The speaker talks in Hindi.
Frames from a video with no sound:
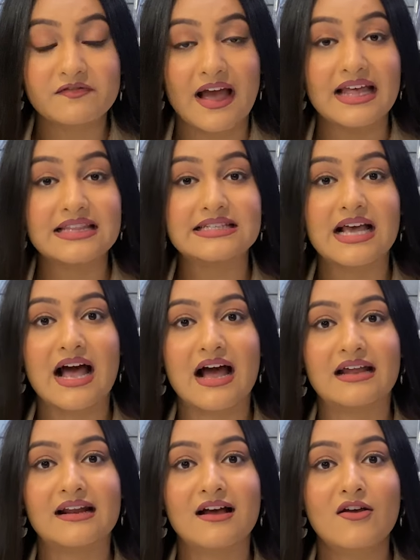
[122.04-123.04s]
फैंस का
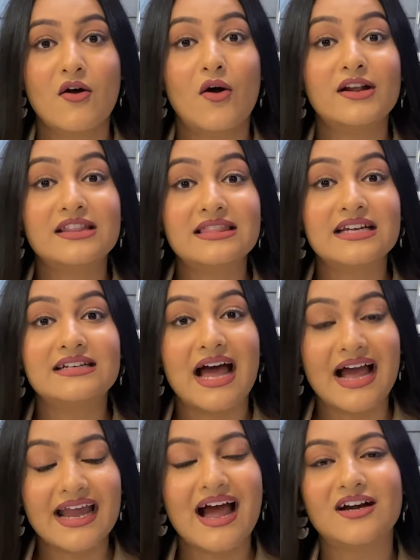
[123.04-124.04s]
आना और इतने
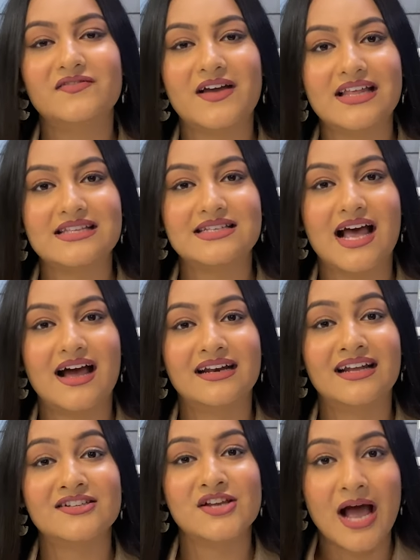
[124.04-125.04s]
डाई हार्ट फैंस का
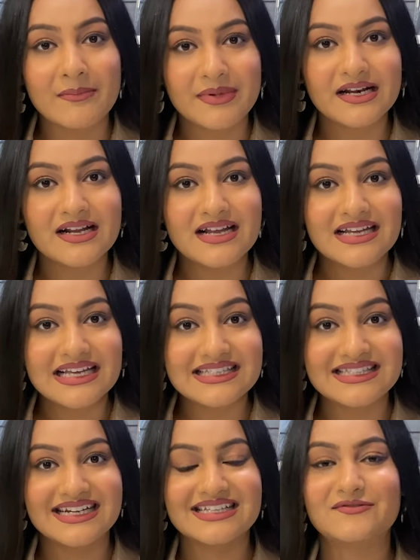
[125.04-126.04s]
आना जहाँ पर
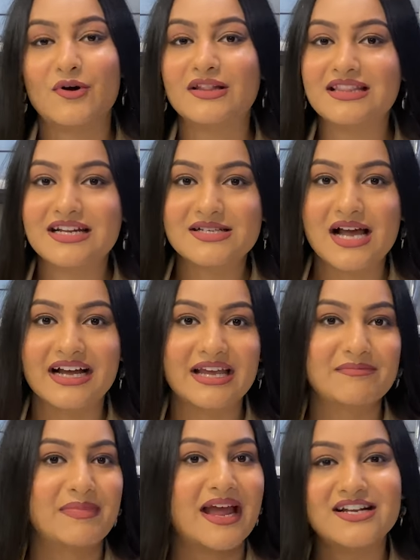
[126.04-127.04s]
इस तरह से वो अंदर
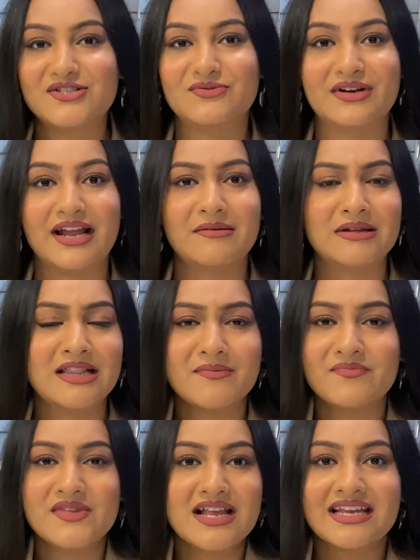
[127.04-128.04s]
जाके पैर छू रहे हैं
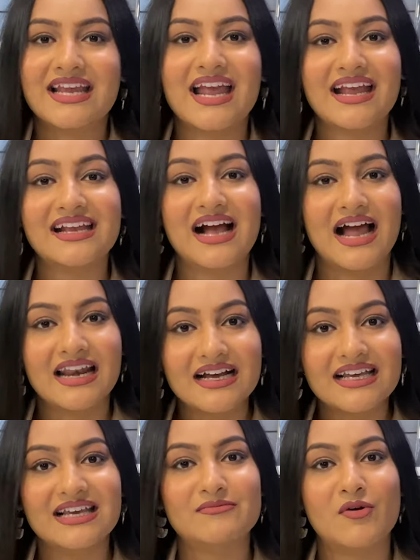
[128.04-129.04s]
मतलब ये एक
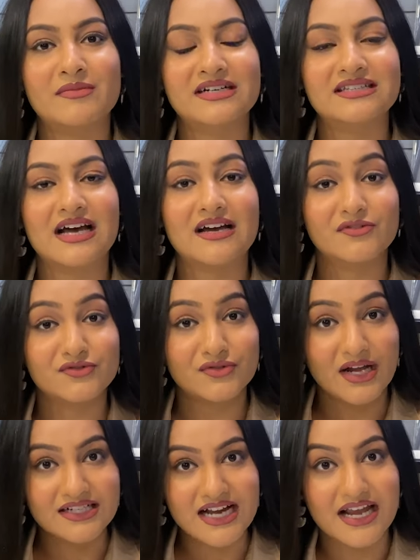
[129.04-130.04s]
अलग ही मोमेंट था
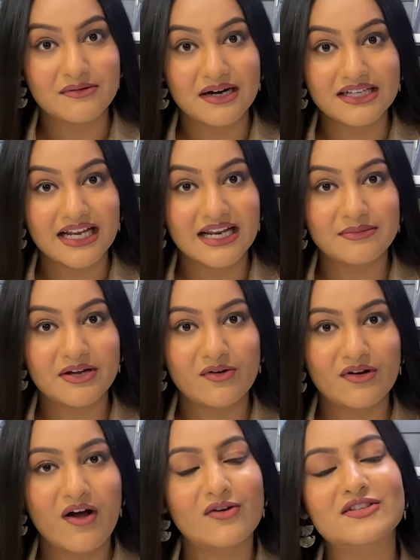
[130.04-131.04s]
ऋतुराज गायकवाड़ के लिए भी
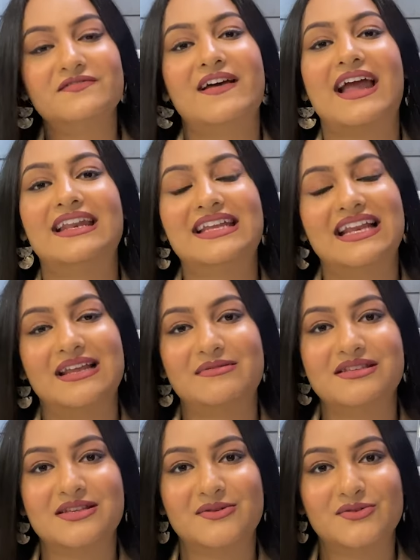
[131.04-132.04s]
होगा और उस फैन के लिए
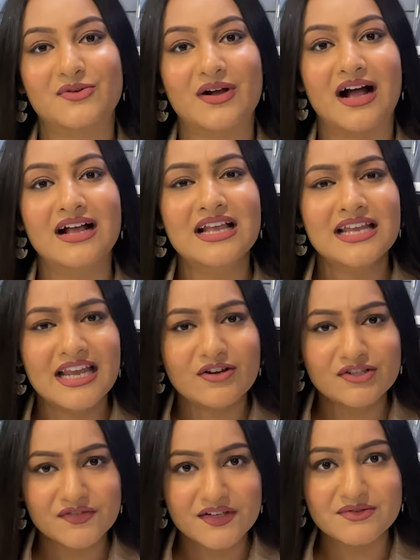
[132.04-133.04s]
भी ज़रूर होगा ये
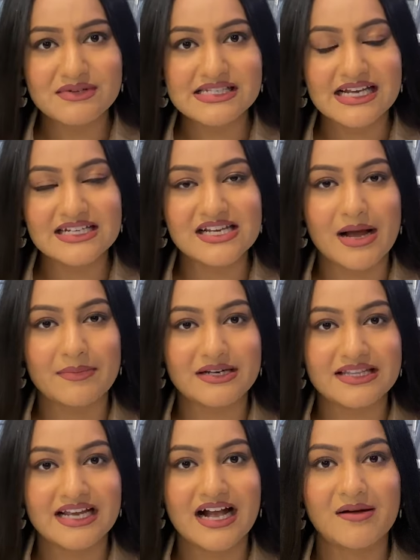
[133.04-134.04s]
कुछ विजुअल्स हैं जहाँ पर
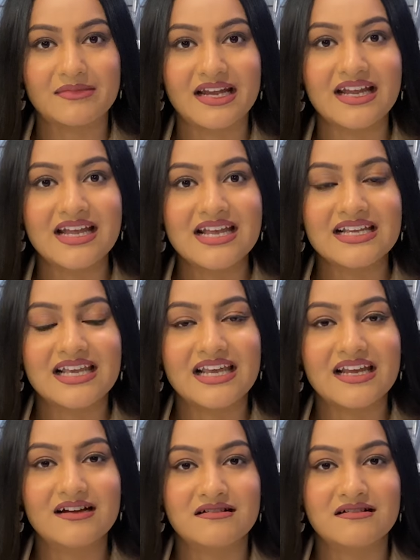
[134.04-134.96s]
देखा हमने कि